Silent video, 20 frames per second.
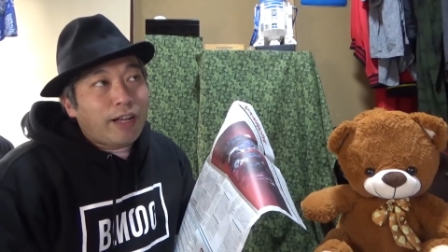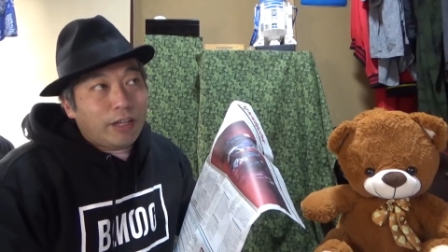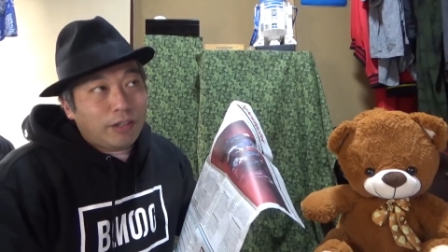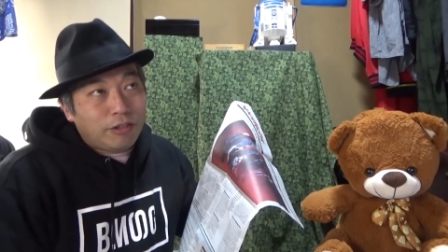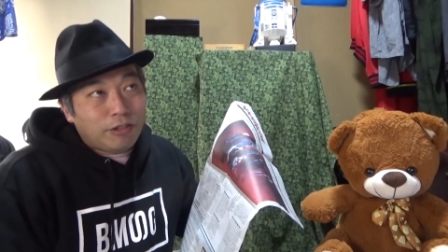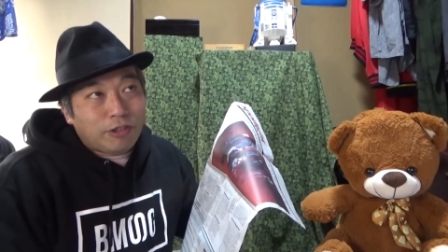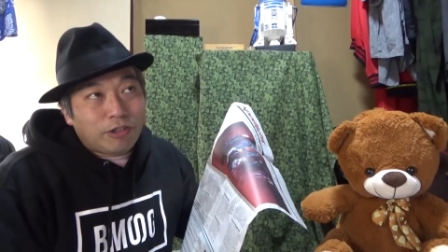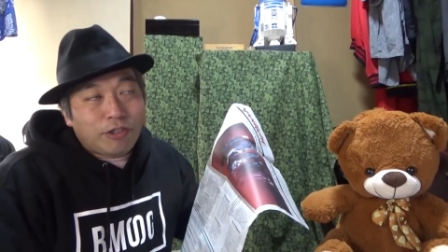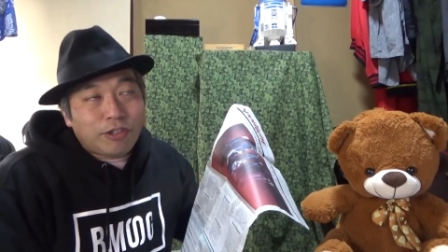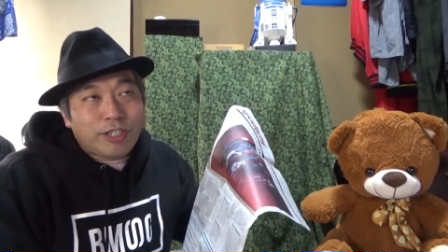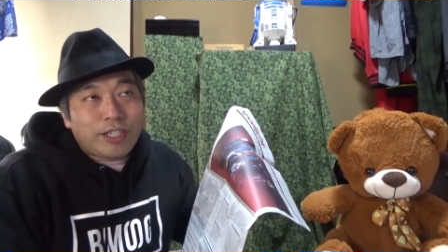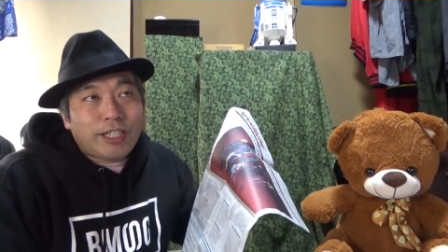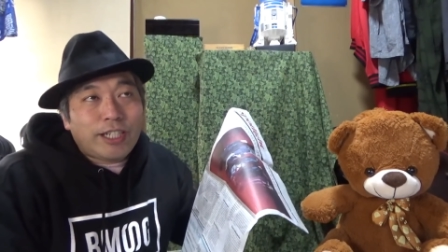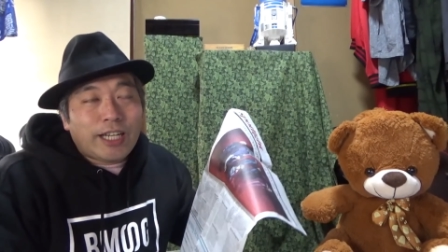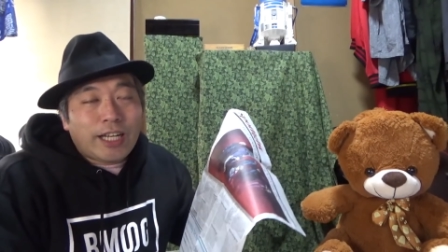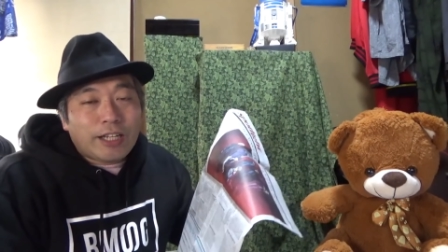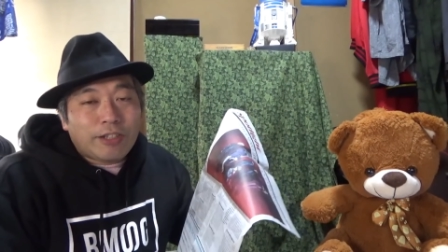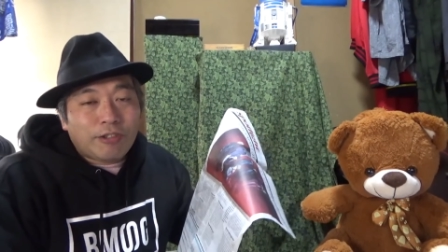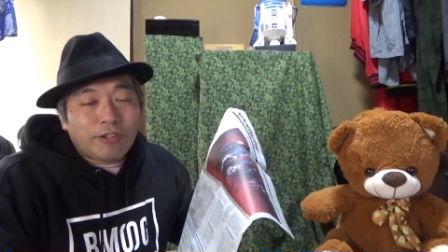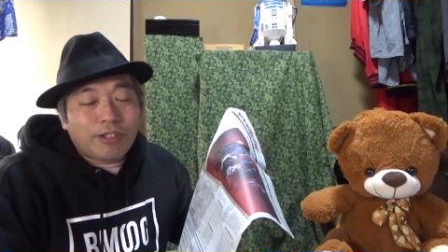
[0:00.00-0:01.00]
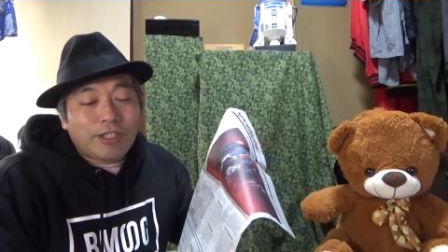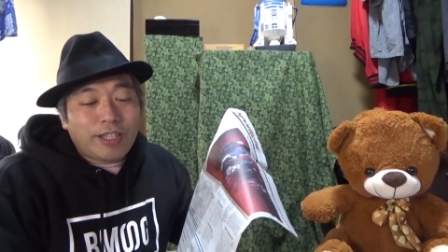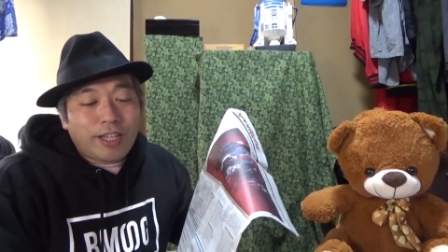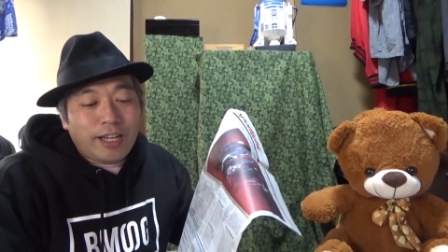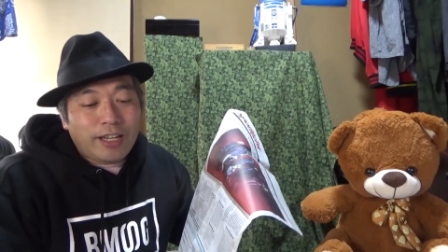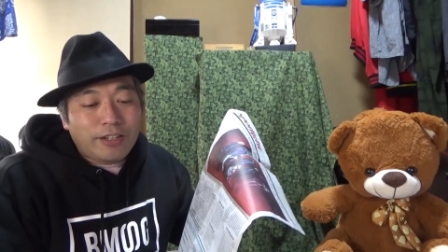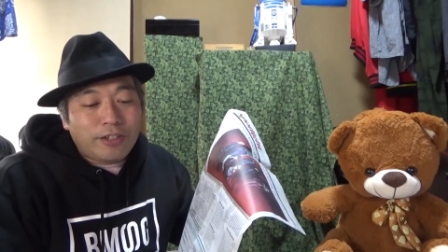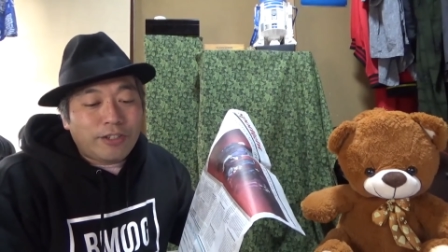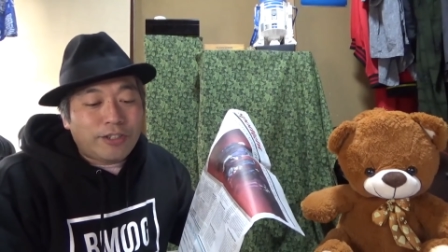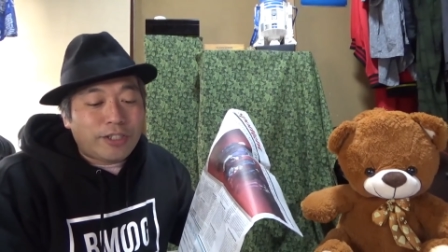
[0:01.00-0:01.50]
あのソロシンガーとし
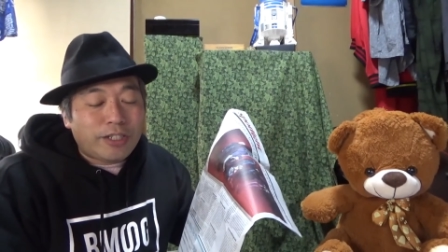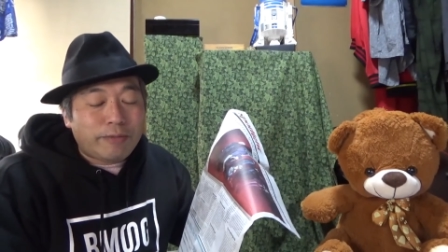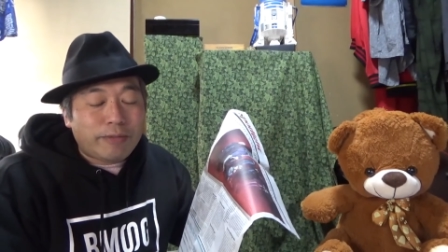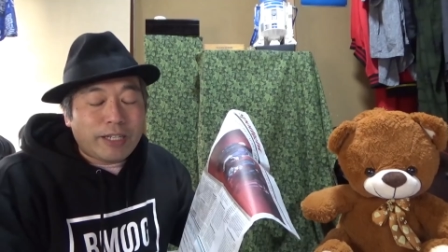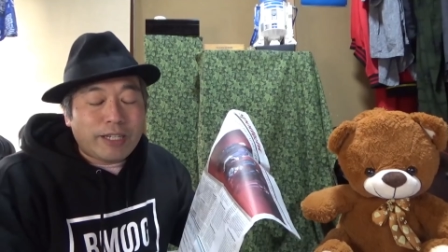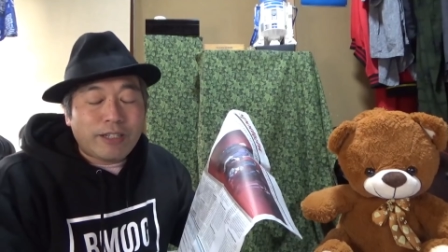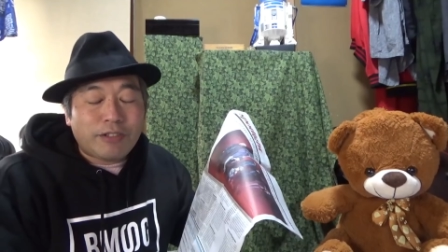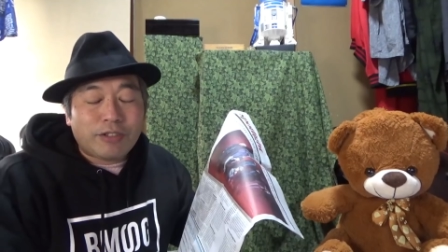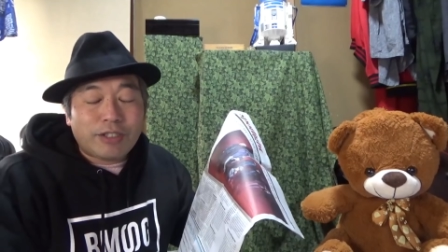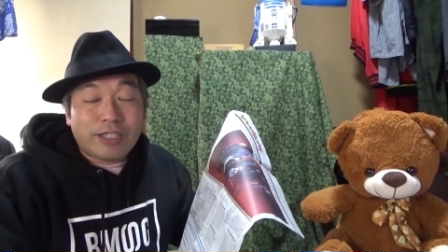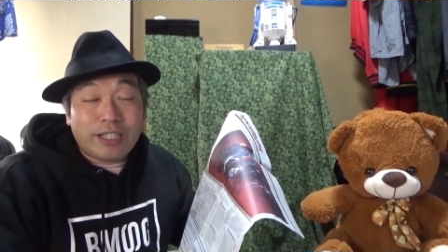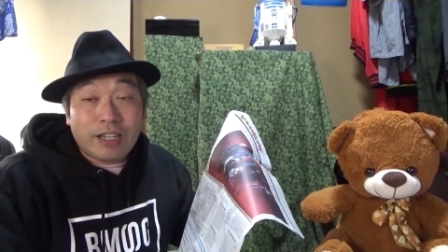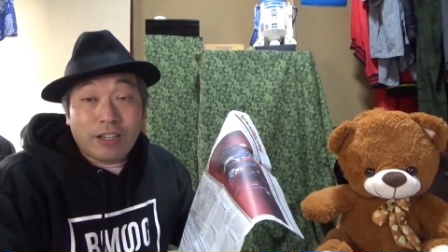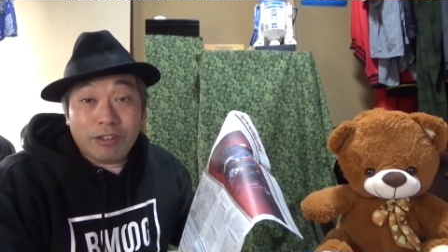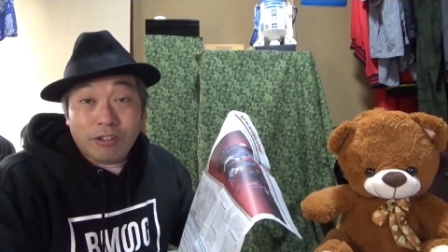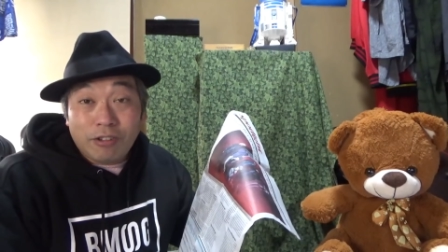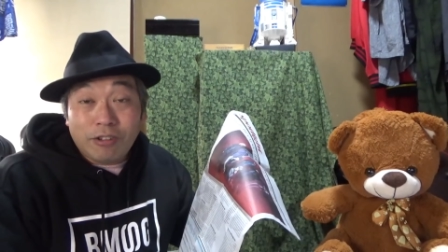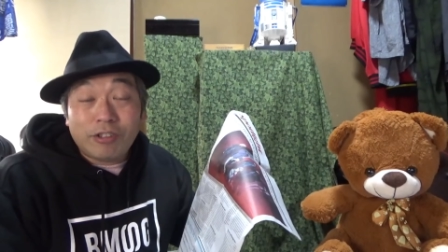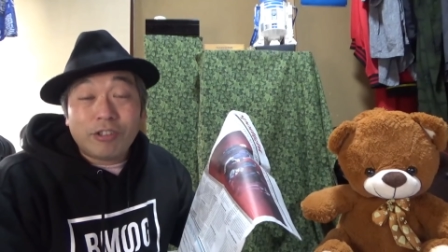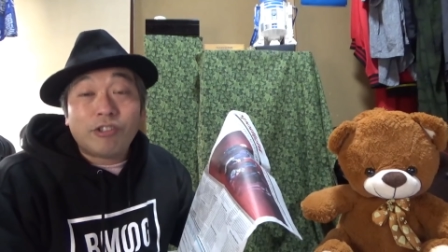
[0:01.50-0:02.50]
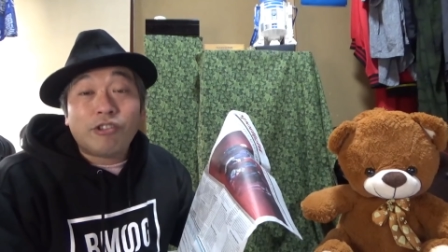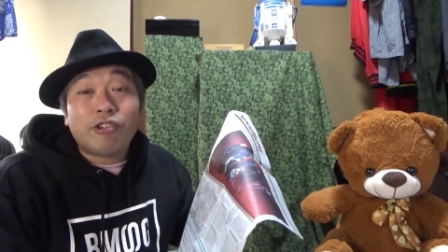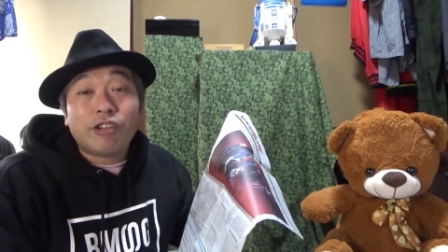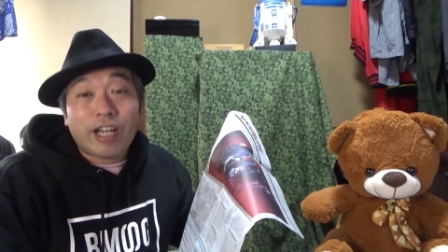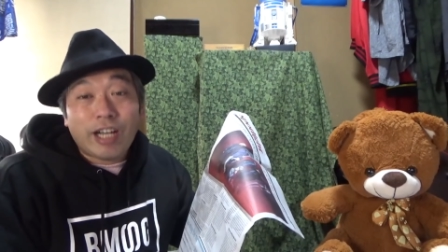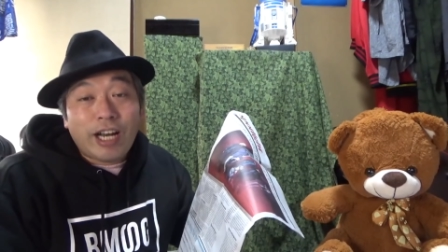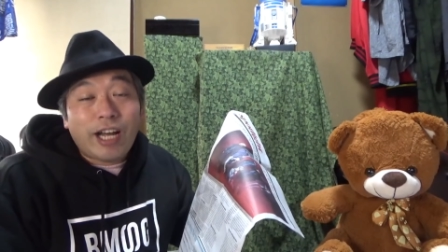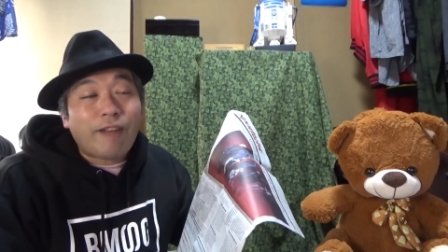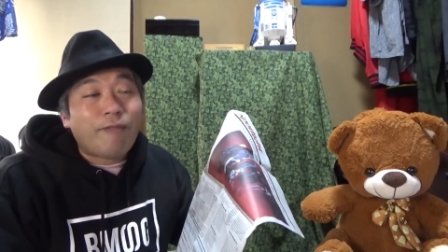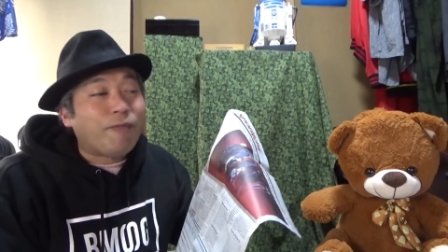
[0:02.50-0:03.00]
て YouTube や TikTok の方
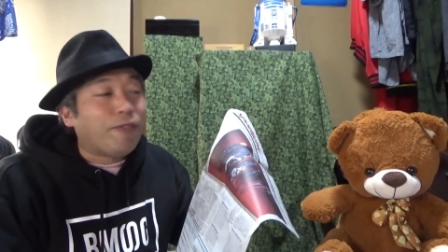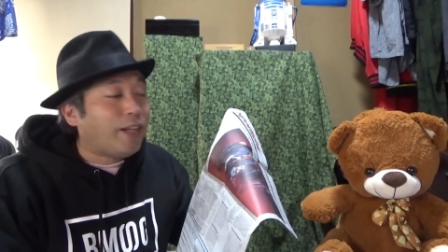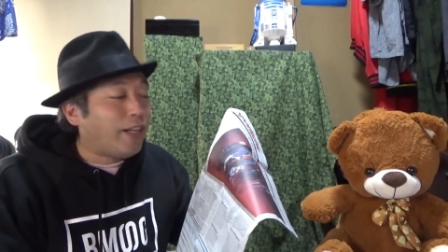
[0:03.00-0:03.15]
から